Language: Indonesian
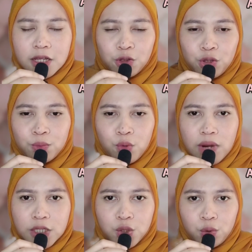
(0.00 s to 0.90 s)
satu debu
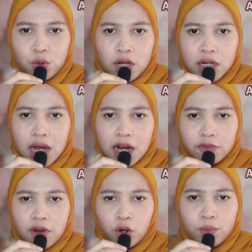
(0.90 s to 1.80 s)
masuk dong ke
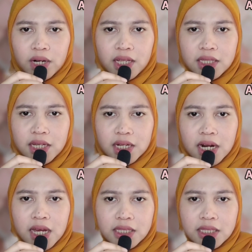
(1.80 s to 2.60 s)
alat vakum cleaner